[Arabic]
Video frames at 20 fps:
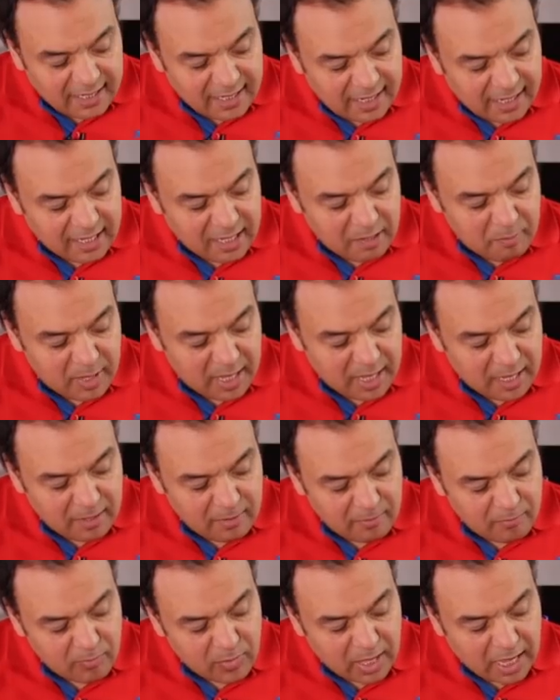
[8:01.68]
هنا هيبقى
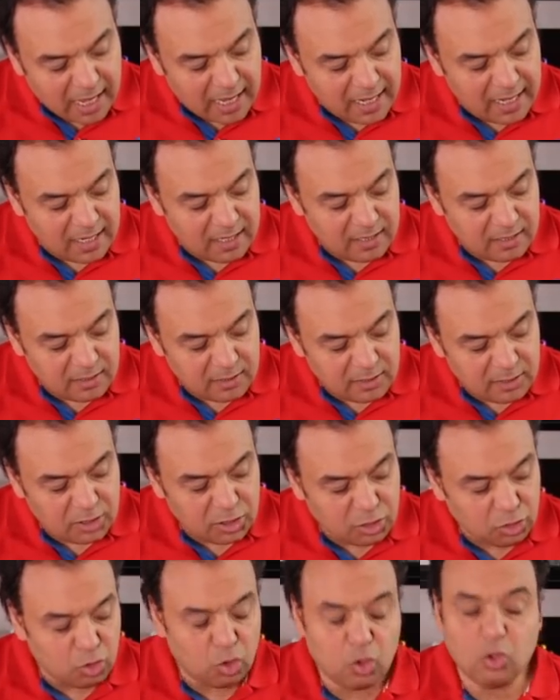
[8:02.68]
على
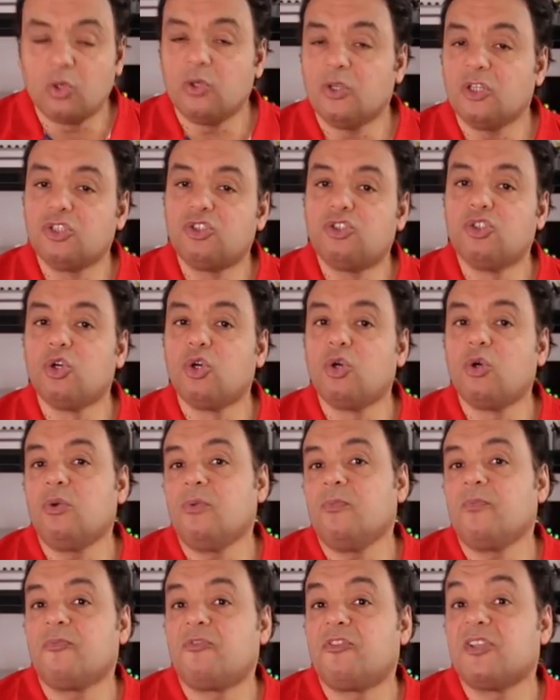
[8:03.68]
الدو
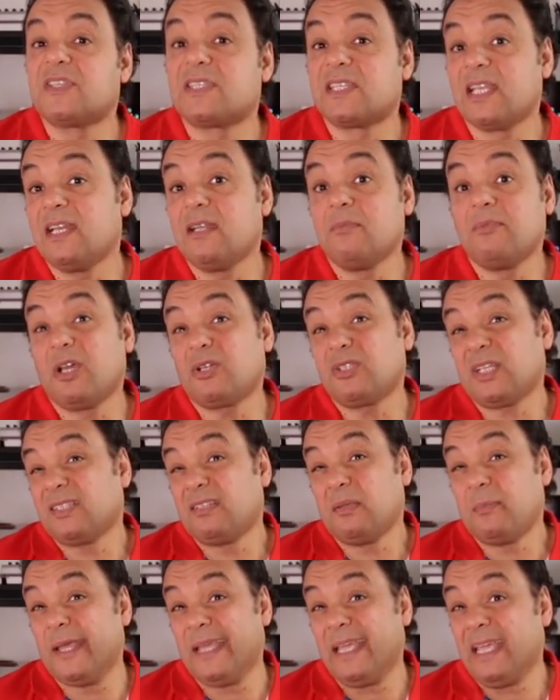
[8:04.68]
الدو في السلم دوت
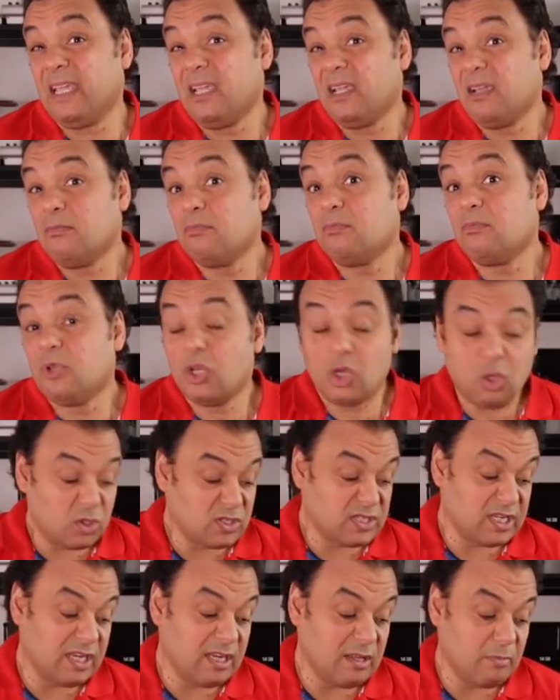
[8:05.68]
هتبقى ايه اللي هو
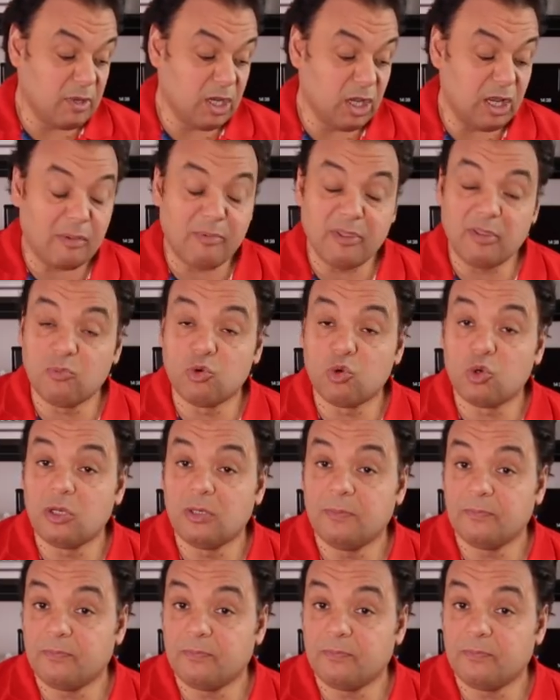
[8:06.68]
سلم اللا بيمول